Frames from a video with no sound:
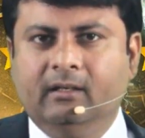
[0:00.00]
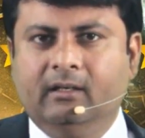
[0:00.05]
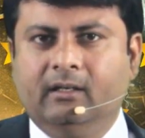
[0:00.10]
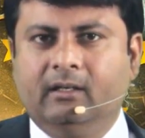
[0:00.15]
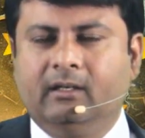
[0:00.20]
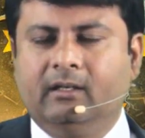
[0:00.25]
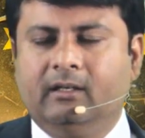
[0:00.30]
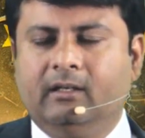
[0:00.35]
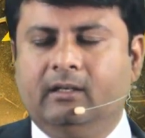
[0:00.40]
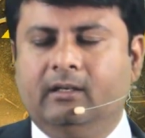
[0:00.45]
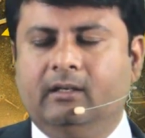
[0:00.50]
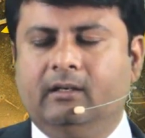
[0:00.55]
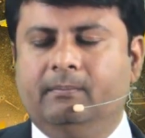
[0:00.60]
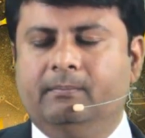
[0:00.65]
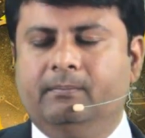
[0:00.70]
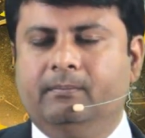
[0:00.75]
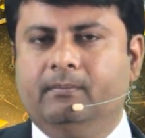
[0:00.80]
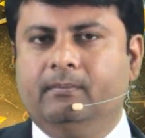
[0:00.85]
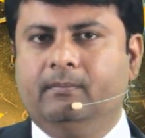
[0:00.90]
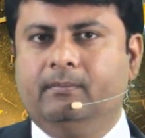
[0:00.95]

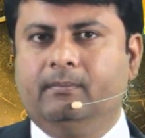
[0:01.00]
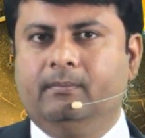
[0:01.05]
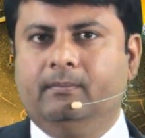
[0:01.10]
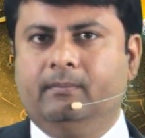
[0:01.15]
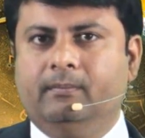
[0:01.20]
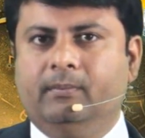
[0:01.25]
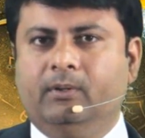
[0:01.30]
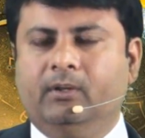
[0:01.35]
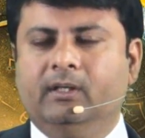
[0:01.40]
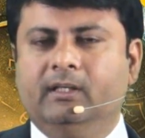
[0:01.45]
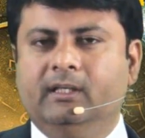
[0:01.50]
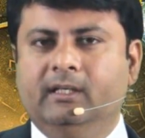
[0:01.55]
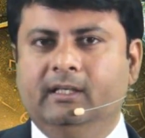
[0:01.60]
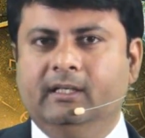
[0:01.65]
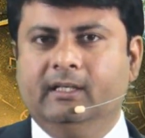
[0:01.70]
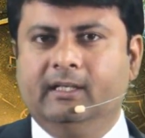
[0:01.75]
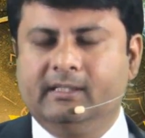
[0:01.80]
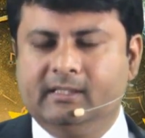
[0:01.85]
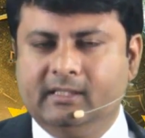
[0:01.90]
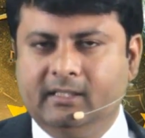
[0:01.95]
बहुत ही
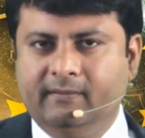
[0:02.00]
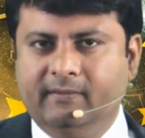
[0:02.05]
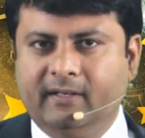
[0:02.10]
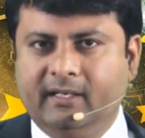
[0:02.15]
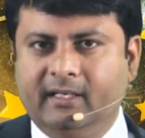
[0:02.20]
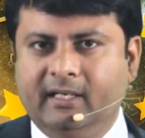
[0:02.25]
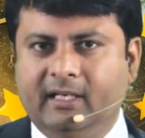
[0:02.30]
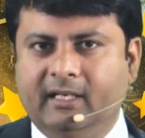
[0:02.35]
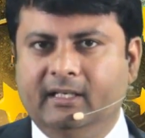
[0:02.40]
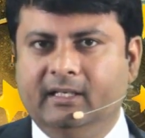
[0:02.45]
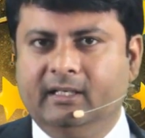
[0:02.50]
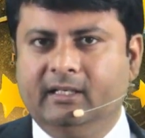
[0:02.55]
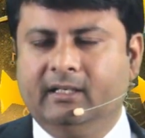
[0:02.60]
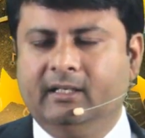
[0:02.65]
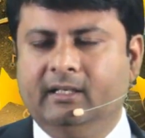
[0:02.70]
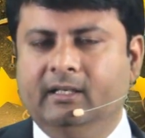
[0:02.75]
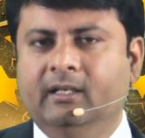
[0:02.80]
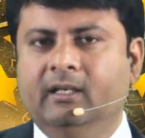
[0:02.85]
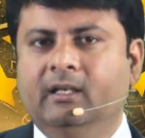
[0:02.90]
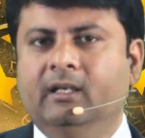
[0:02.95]
अच्छे वैज्ञानिक
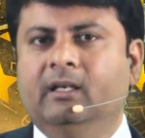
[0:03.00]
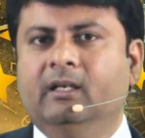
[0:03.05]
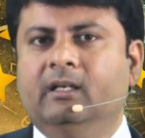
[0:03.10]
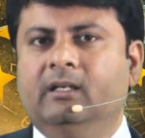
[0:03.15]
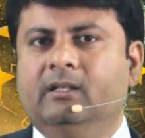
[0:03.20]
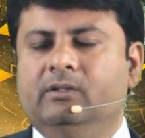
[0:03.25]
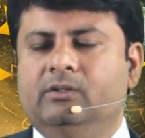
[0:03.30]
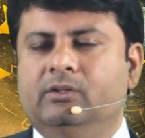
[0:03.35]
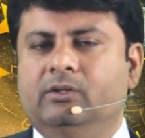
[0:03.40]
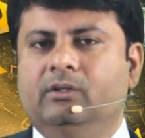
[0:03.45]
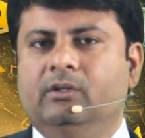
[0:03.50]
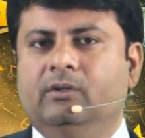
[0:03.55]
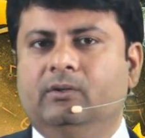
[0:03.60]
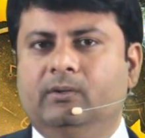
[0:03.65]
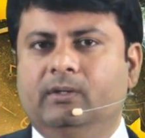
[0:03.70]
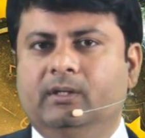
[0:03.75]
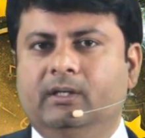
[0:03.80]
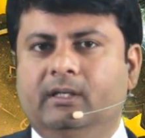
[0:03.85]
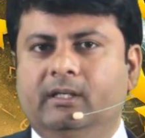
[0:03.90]
हैं जिन्होंने